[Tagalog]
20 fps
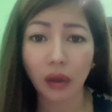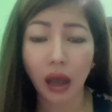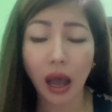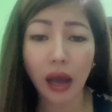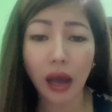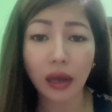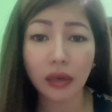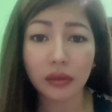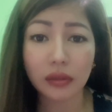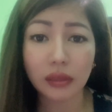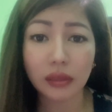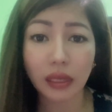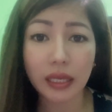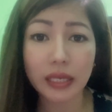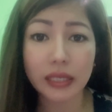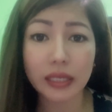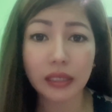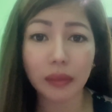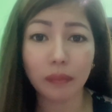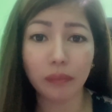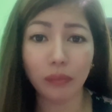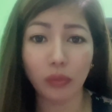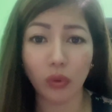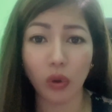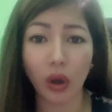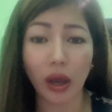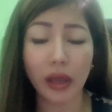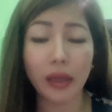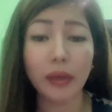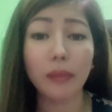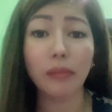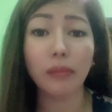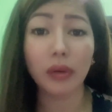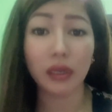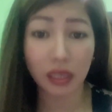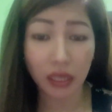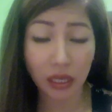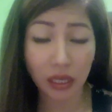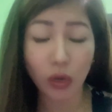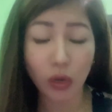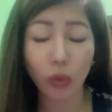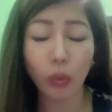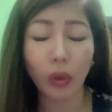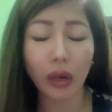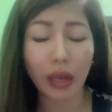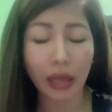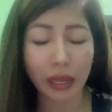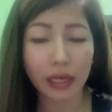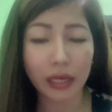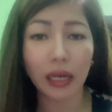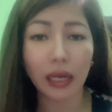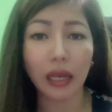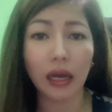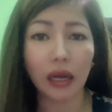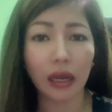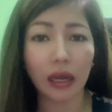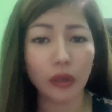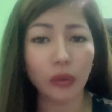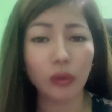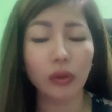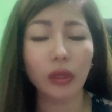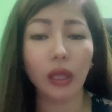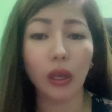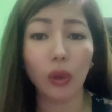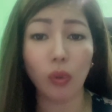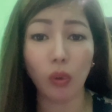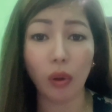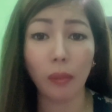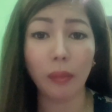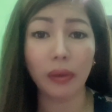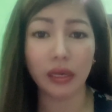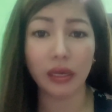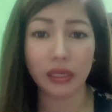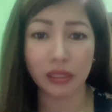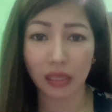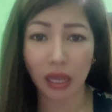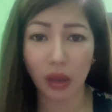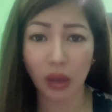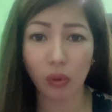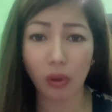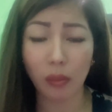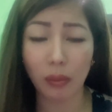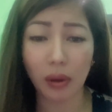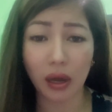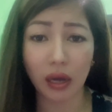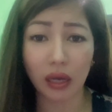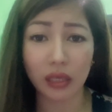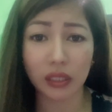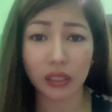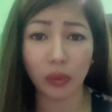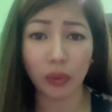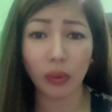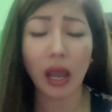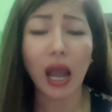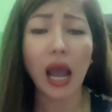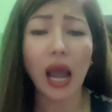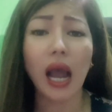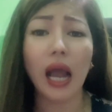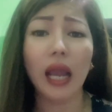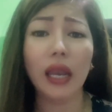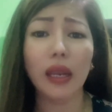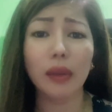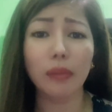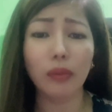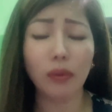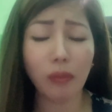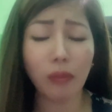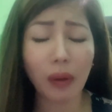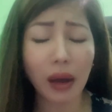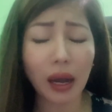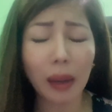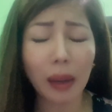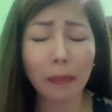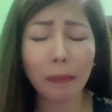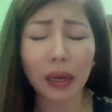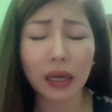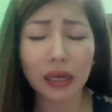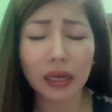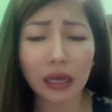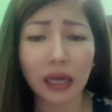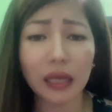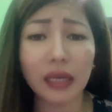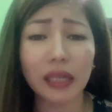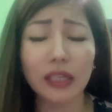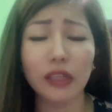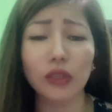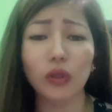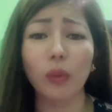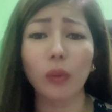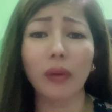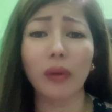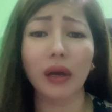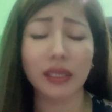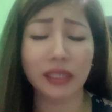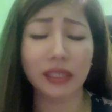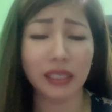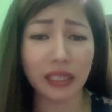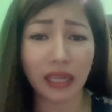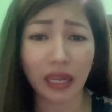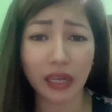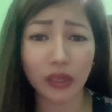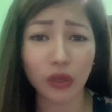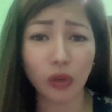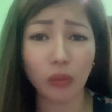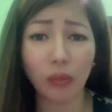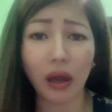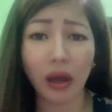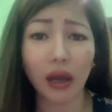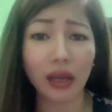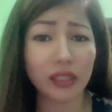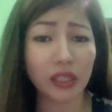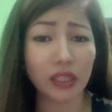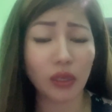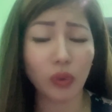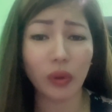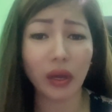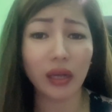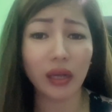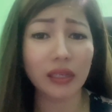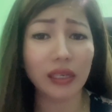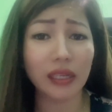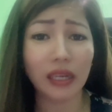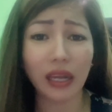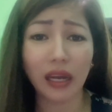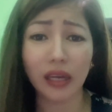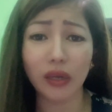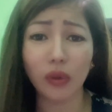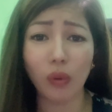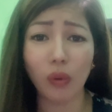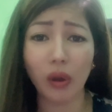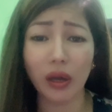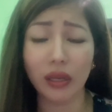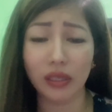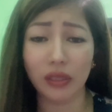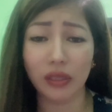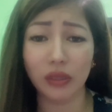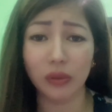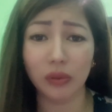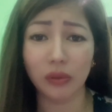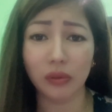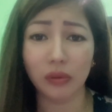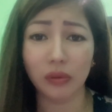ang sa isip mo ay maghihiwalay na lang kayong dalawa mag-asawa mga kasawi. Alam mo ba kapag ka ganito mga senaryo mga kasawi ang ginagawa ninyo?